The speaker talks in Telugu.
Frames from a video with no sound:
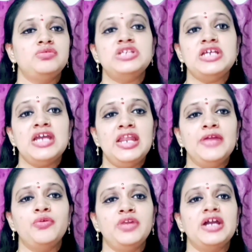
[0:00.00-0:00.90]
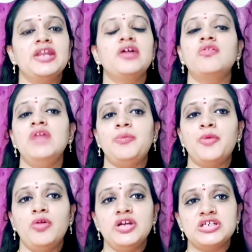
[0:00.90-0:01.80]
చేయాలనుకుంటే కనుక ఒకవేళ
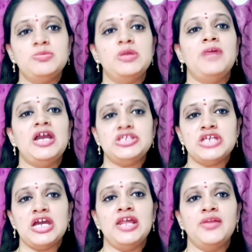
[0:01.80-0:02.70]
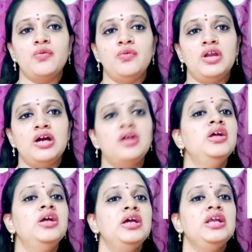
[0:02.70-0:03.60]
ప్రోడక్ట్స్ మీరు బై చేయాలనుకున్నా
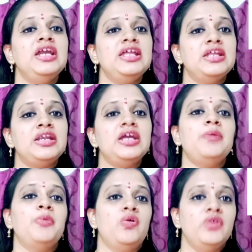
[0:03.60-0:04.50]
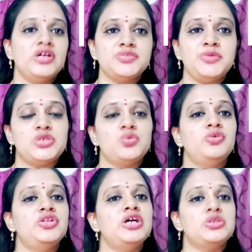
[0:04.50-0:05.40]
లేదంటే ఆ ప్రోడక్ట్స్ మీరు
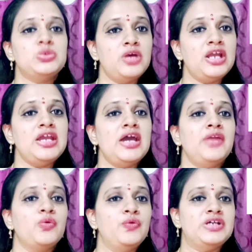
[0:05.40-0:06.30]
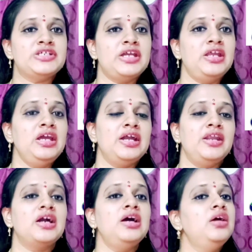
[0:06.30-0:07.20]
చూడదా చూడాలి అనుకున్నా సరే
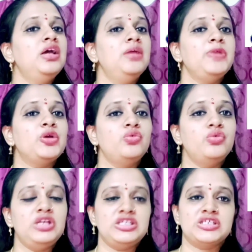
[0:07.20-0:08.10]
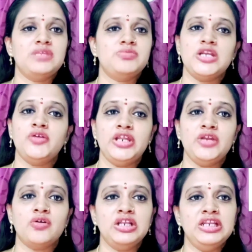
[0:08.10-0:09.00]
కనుక మీకు డిస్క్రిప్షన్లో నేను
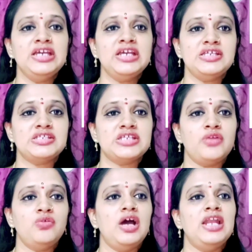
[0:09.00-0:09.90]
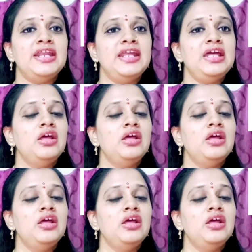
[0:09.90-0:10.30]
ఒక లింక్ ఇస్తాను అలానే